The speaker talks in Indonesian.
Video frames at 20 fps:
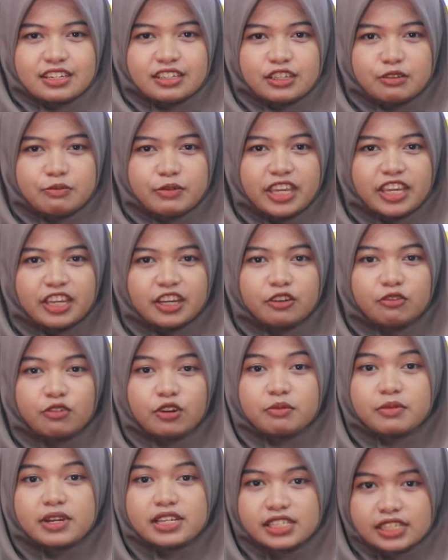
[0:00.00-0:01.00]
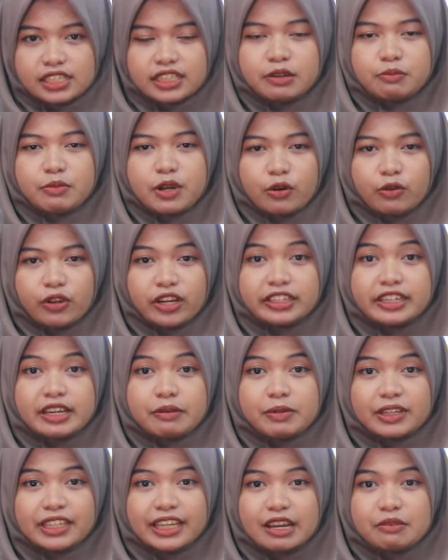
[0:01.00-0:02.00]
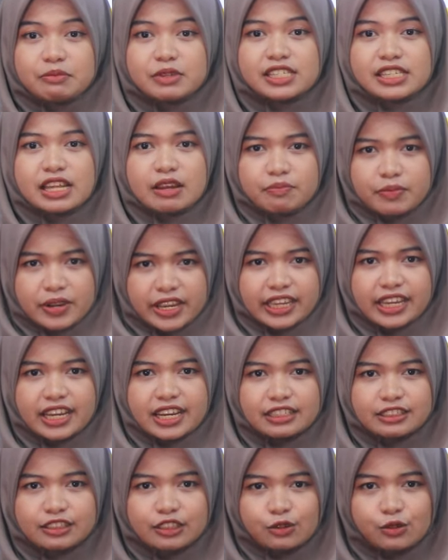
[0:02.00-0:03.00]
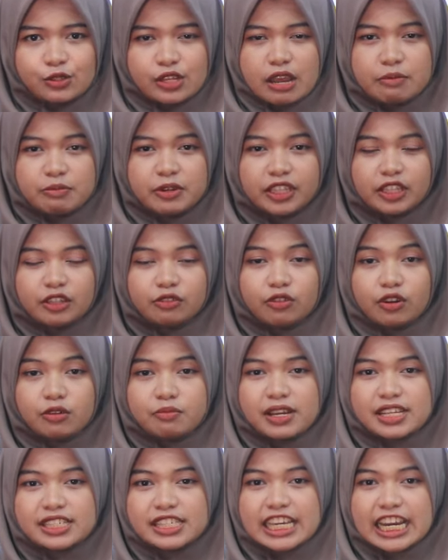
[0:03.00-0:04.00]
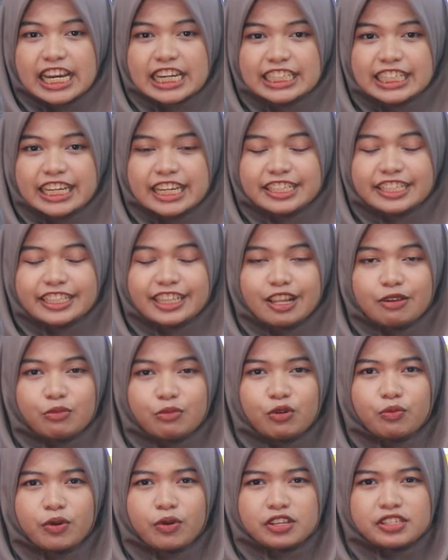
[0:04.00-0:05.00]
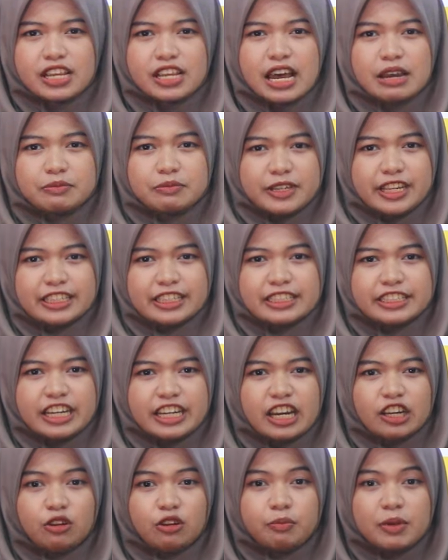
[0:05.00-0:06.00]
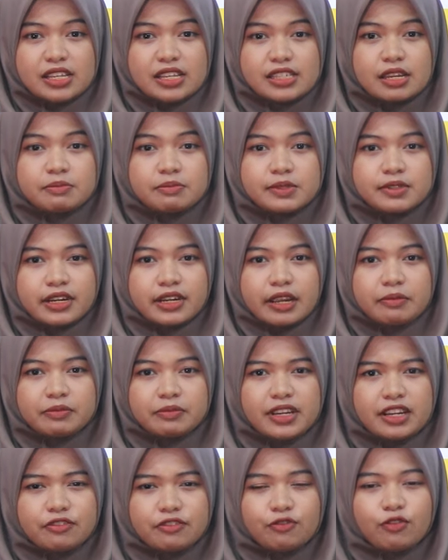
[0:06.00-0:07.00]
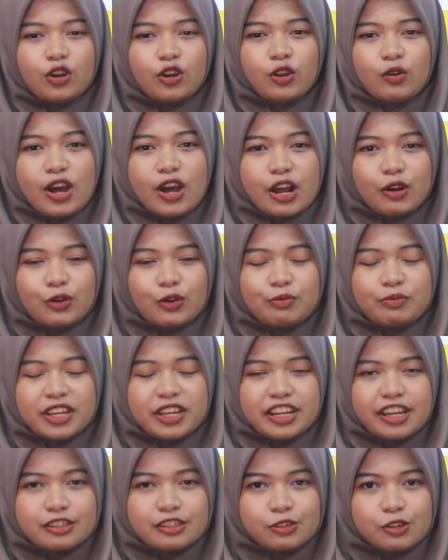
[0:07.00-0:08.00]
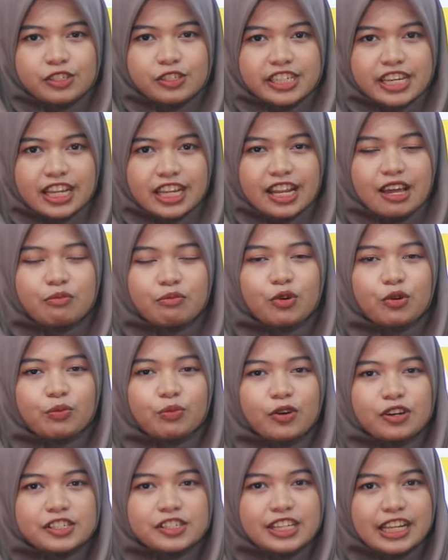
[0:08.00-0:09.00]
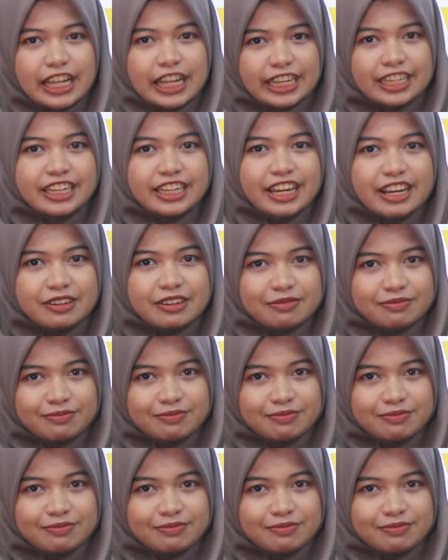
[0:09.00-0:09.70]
Demikian informasi terbaru yang dapat kami sampaikan. Terus update informasi Anda di Lampung Post Update. Jangan lupa subscribe dan follow akun media sosial Lampung Post lainnya.